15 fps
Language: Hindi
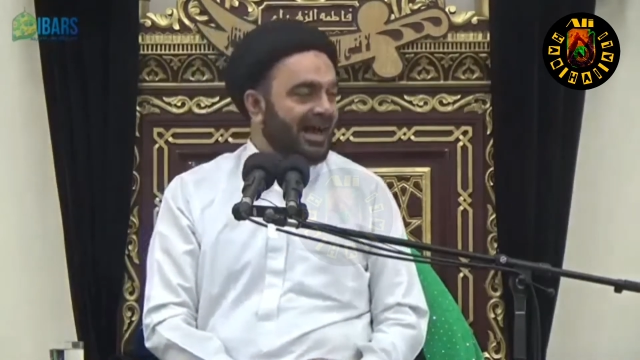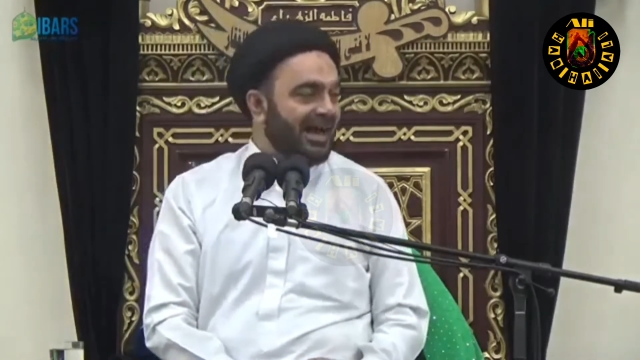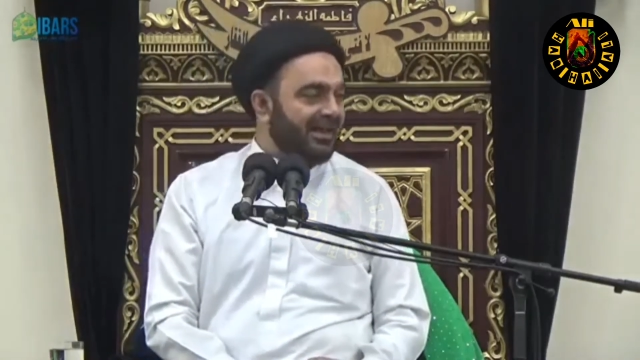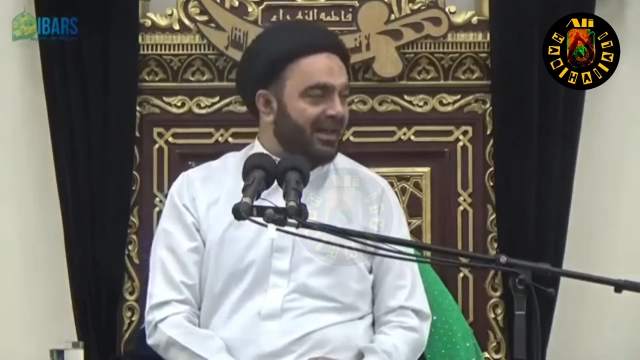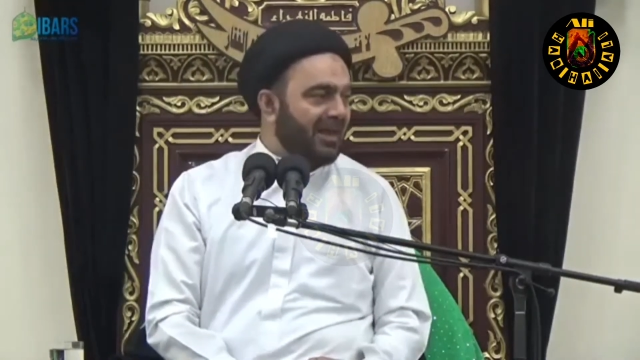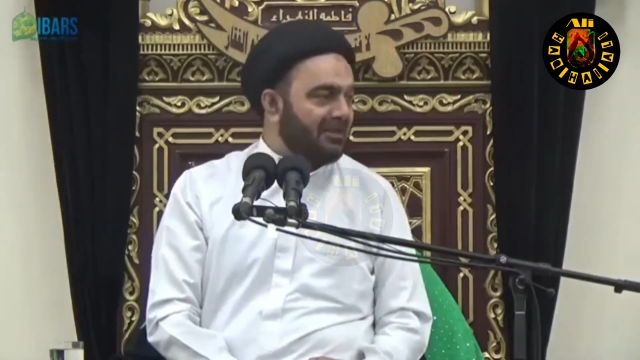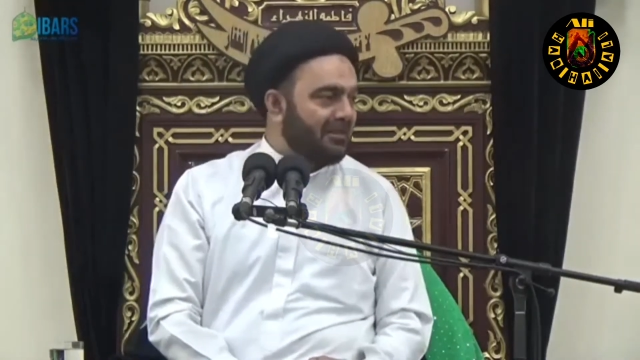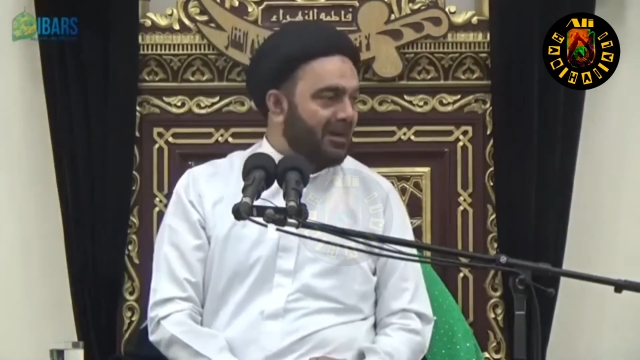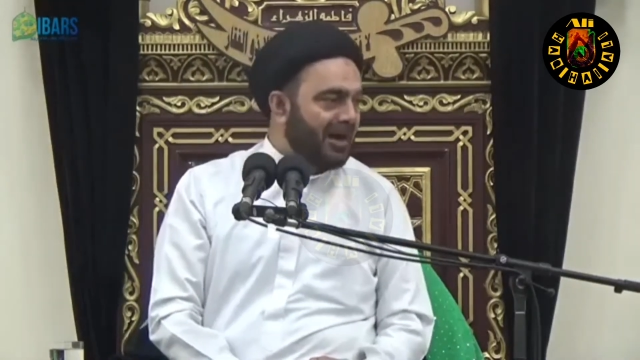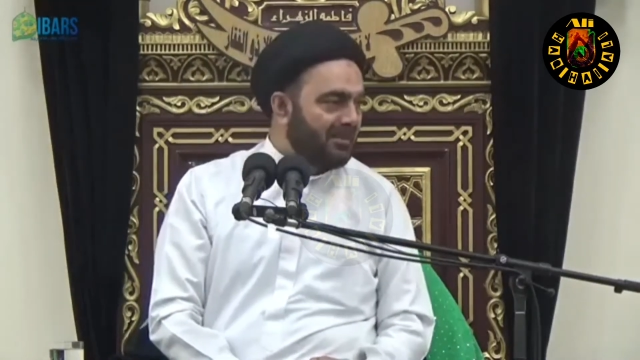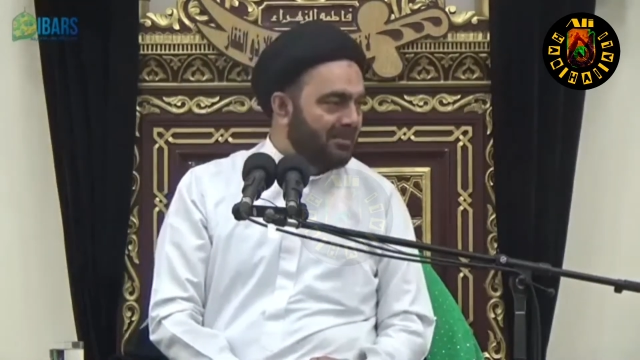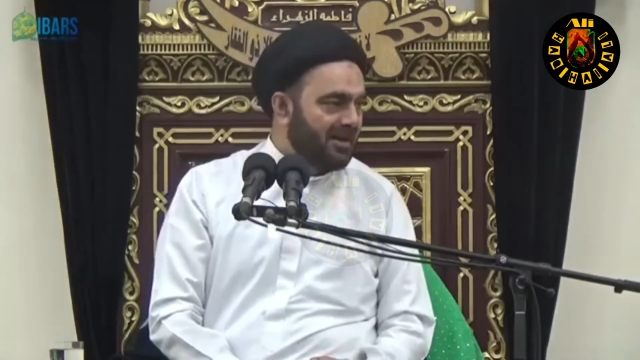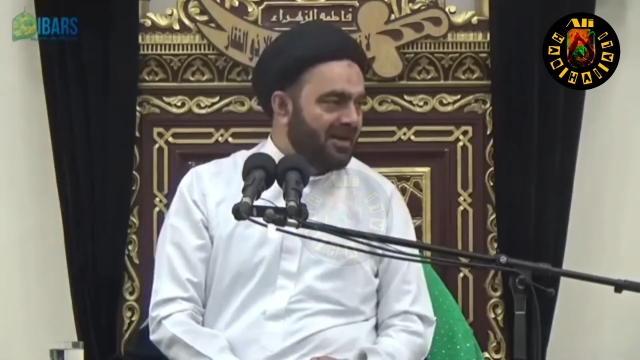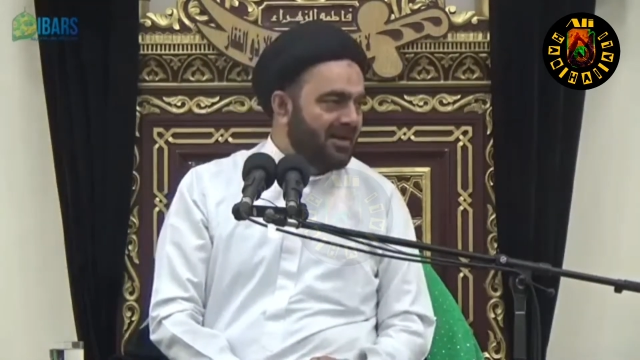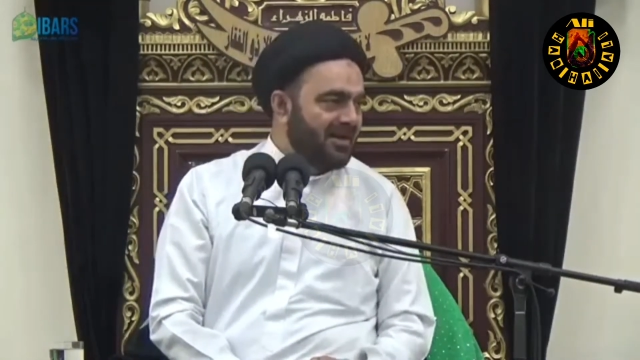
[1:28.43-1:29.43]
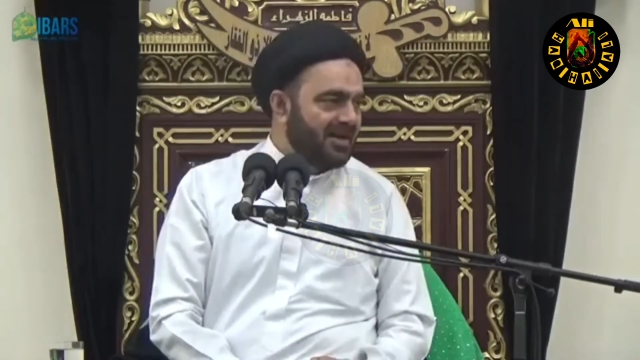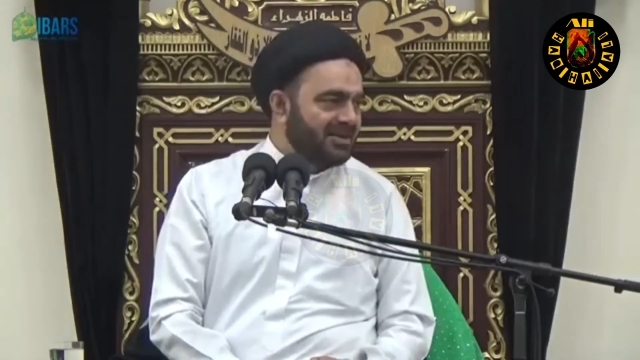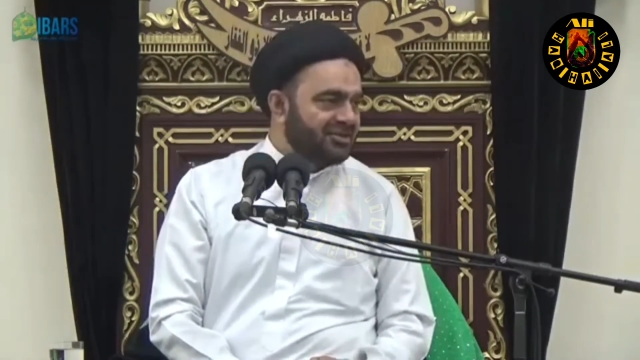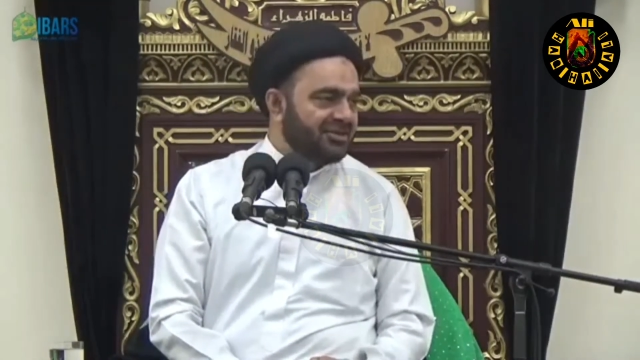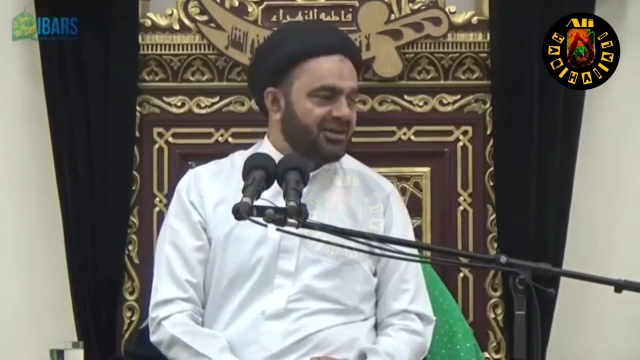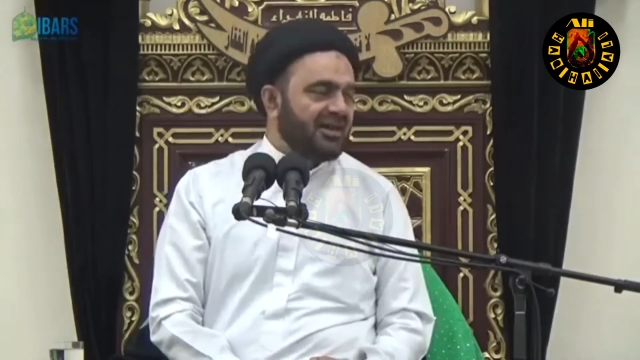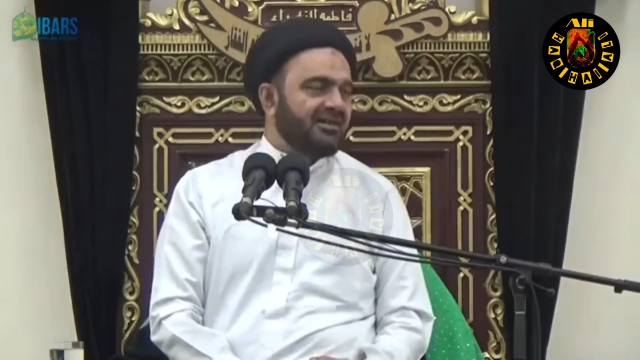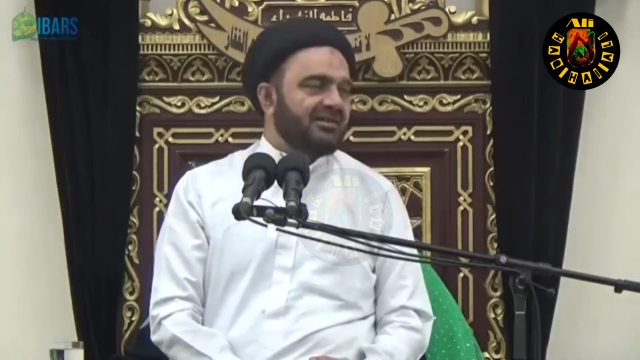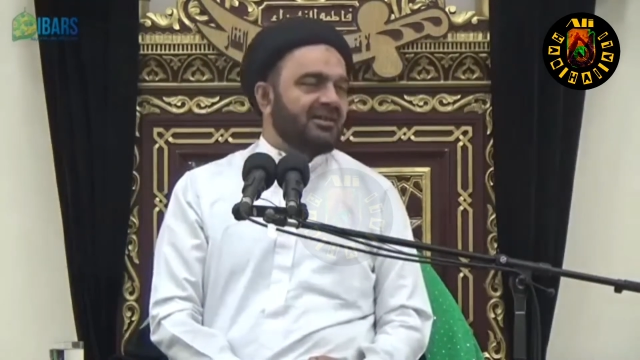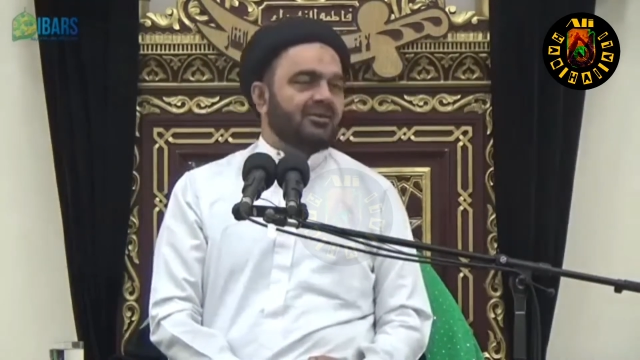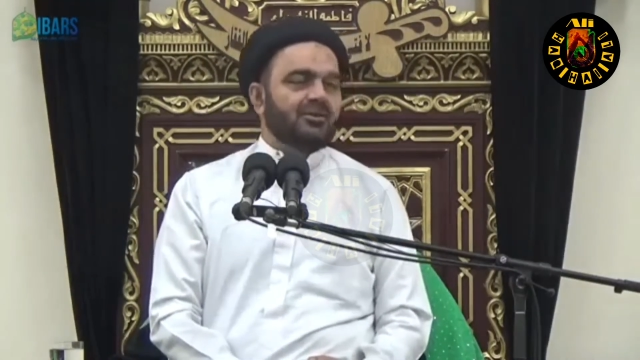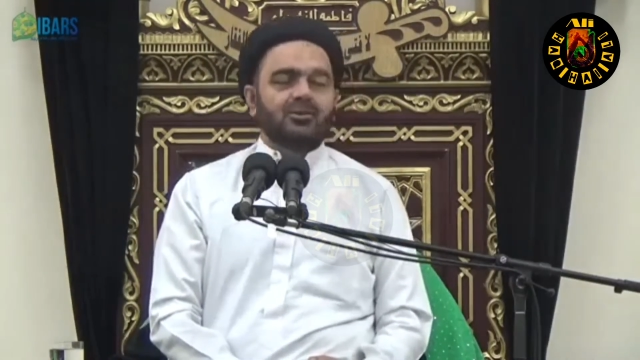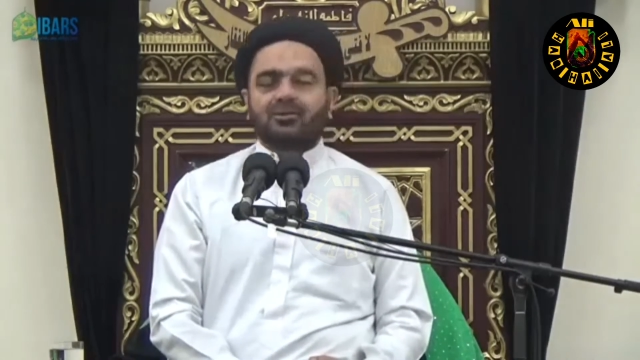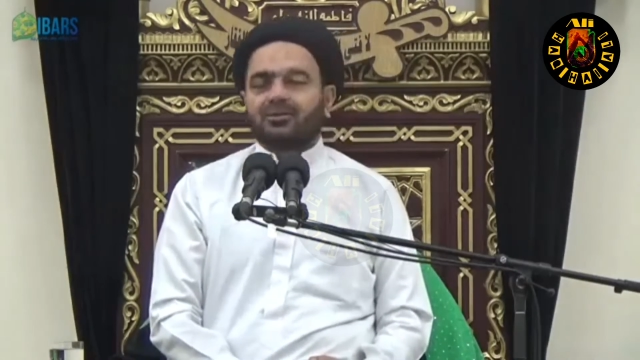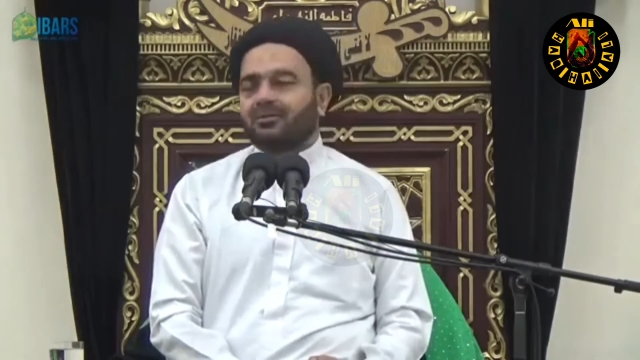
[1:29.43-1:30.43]
अना महमा अशा
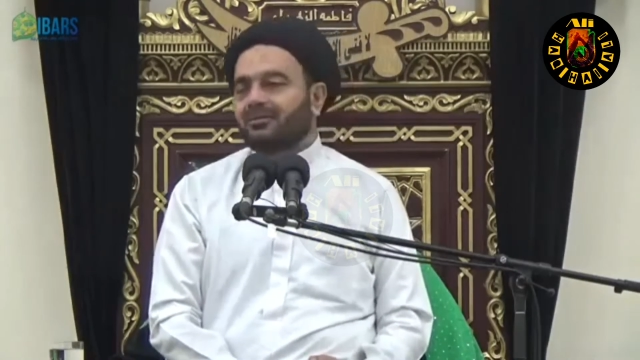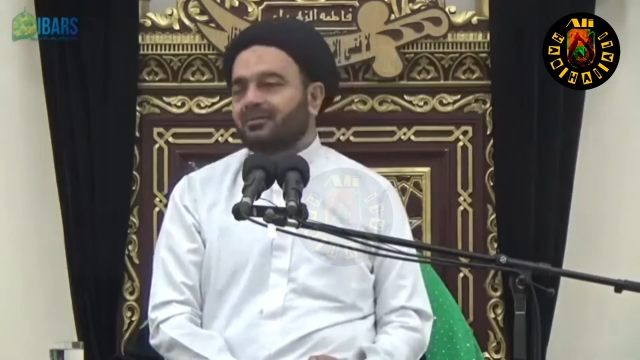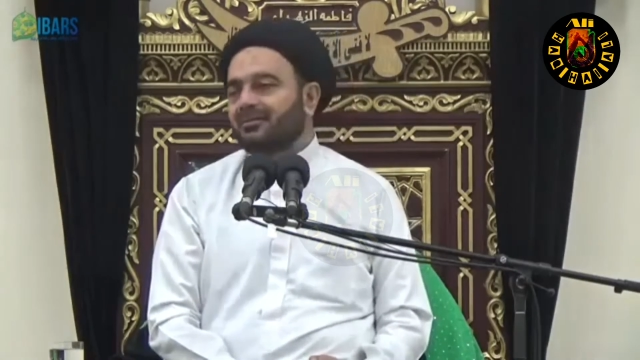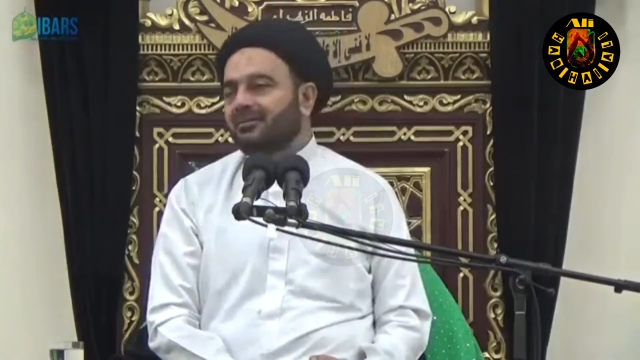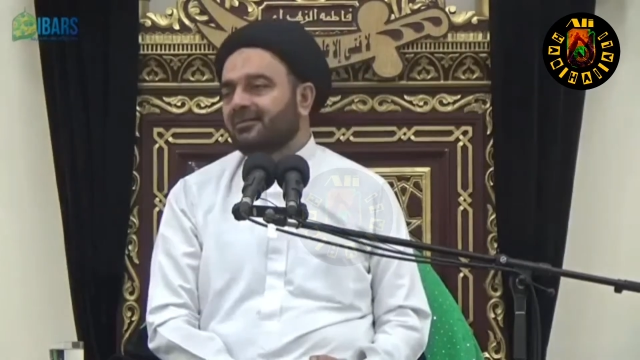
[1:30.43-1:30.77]
यकुन